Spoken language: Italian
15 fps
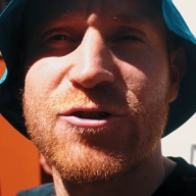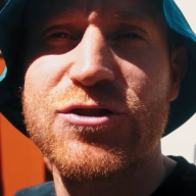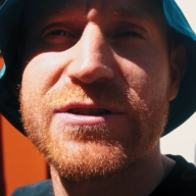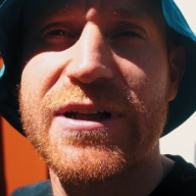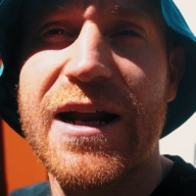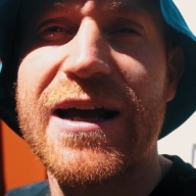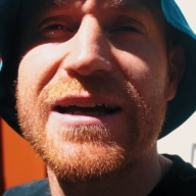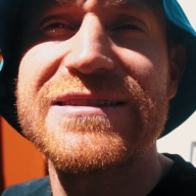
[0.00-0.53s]

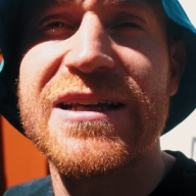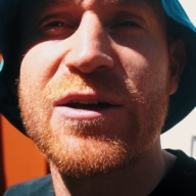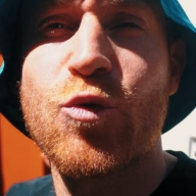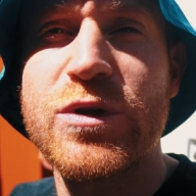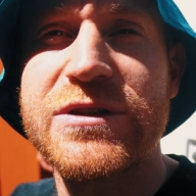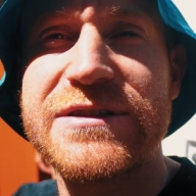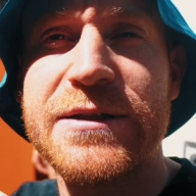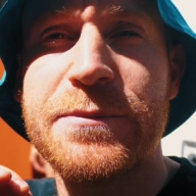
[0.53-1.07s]
nostra casa in
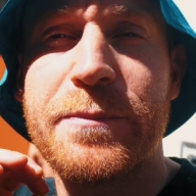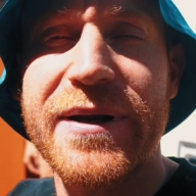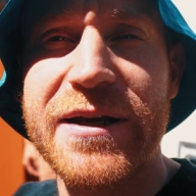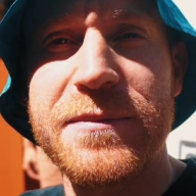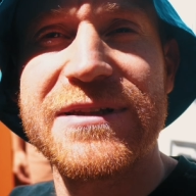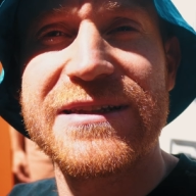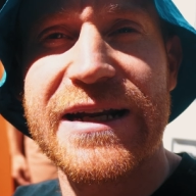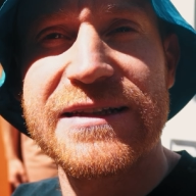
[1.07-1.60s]
questi
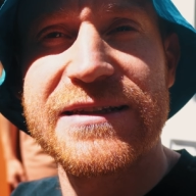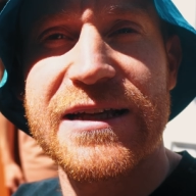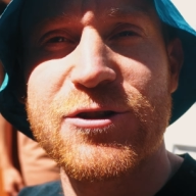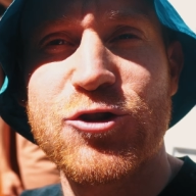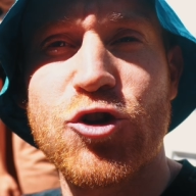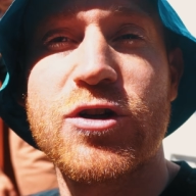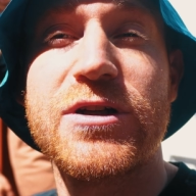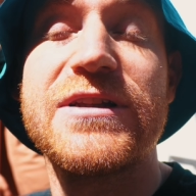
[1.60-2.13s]
primi 30
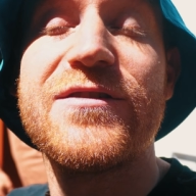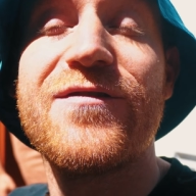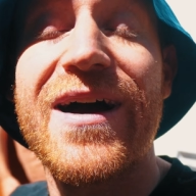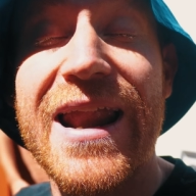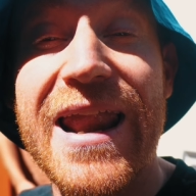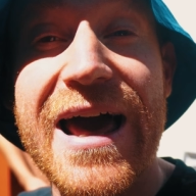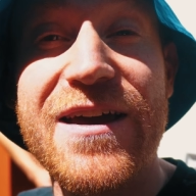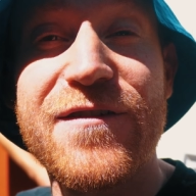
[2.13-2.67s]
giorni di
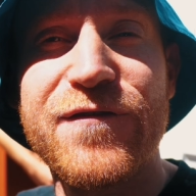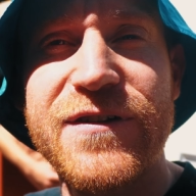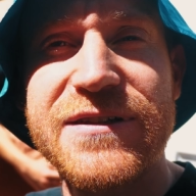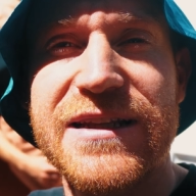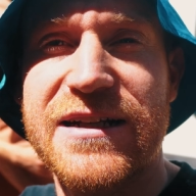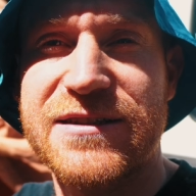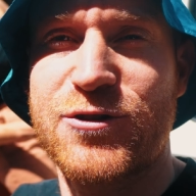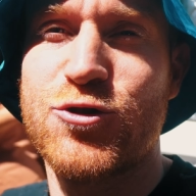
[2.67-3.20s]
van life
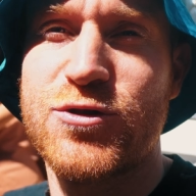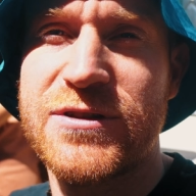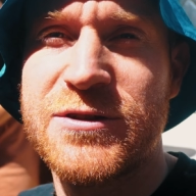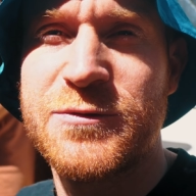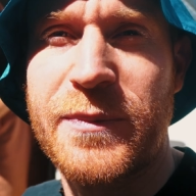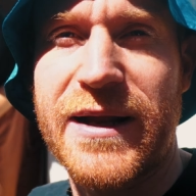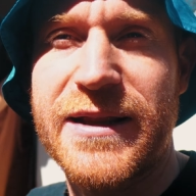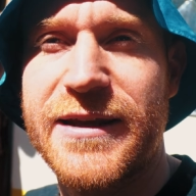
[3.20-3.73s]
trascorsi in
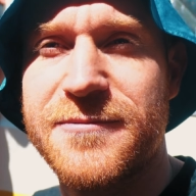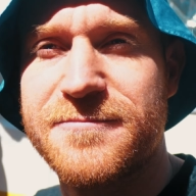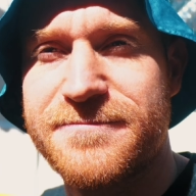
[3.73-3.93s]
Spagna.